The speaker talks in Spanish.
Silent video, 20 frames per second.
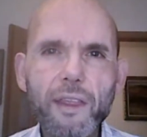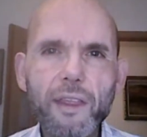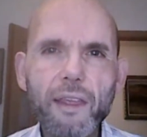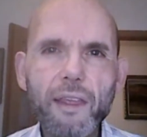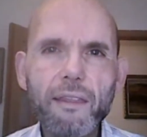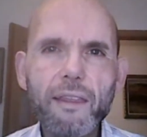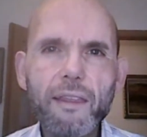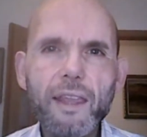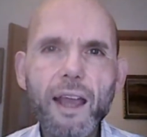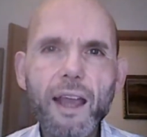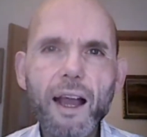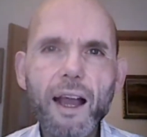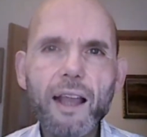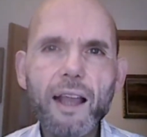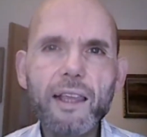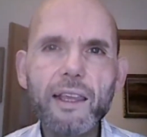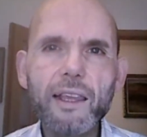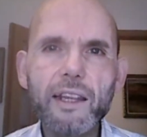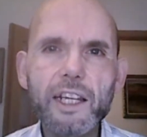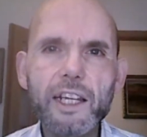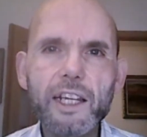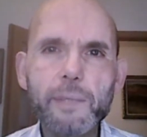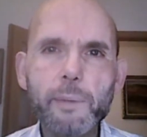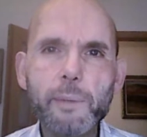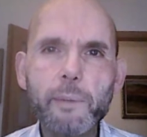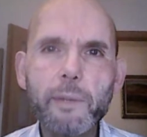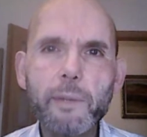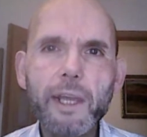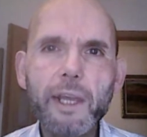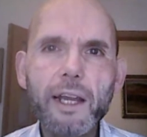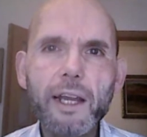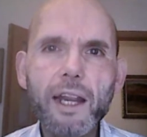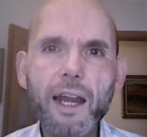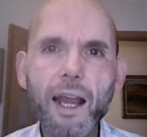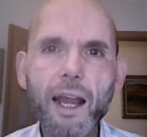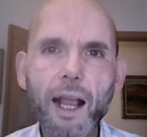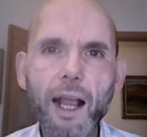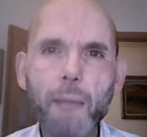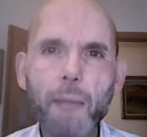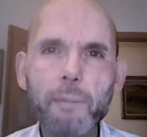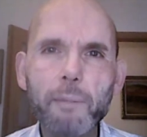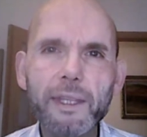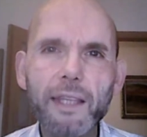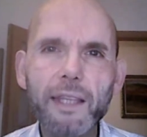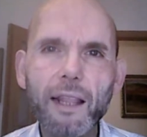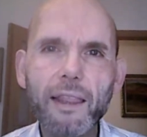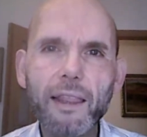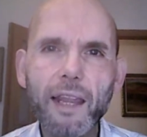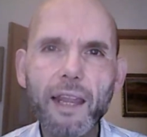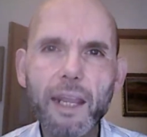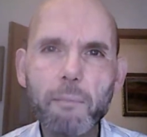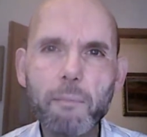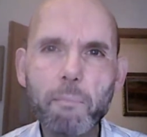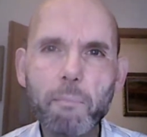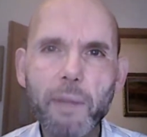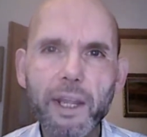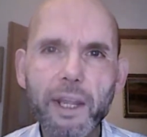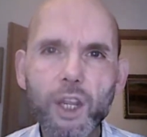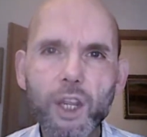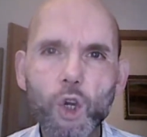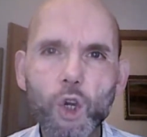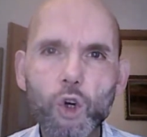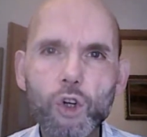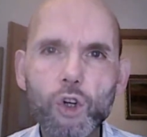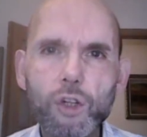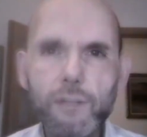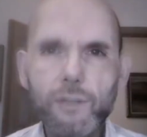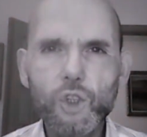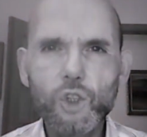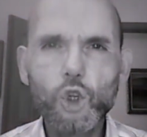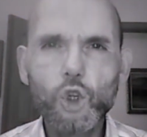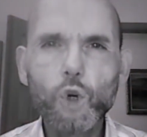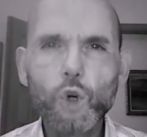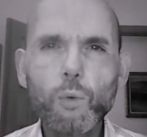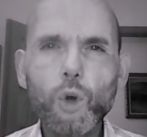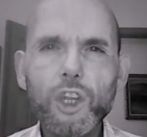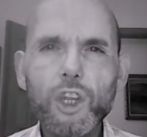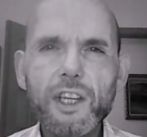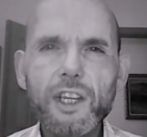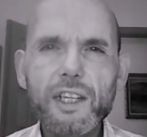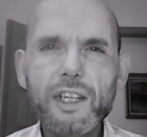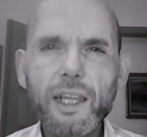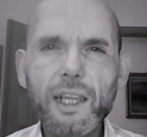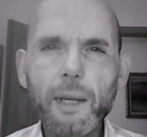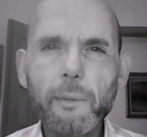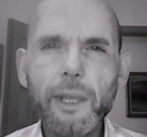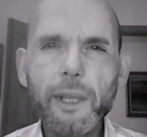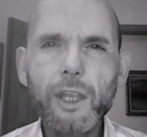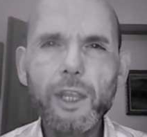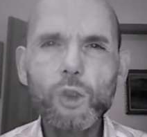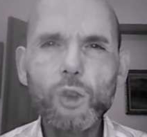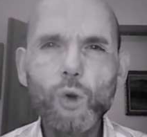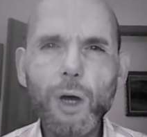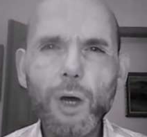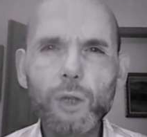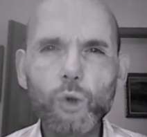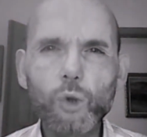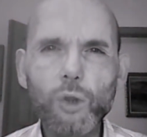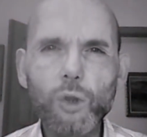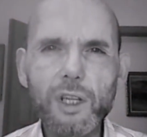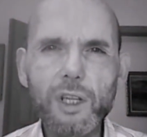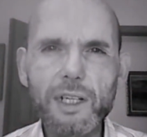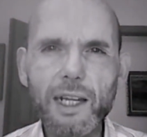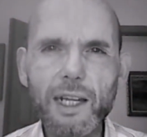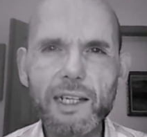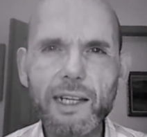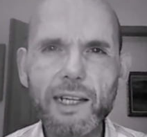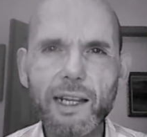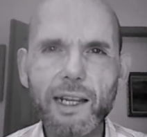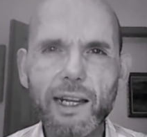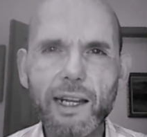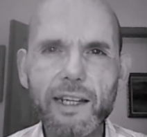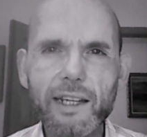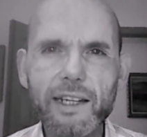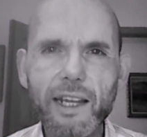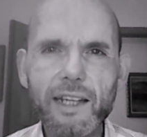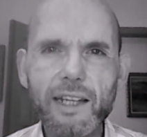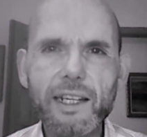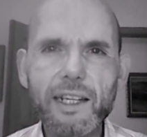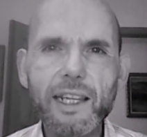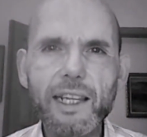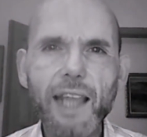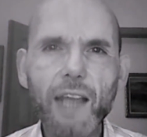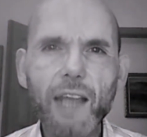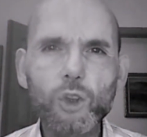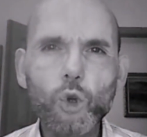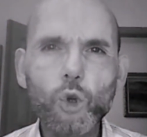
decía a quienes vivían en la capital del imperio. Yo voy escribiendo a todas las iglesias y a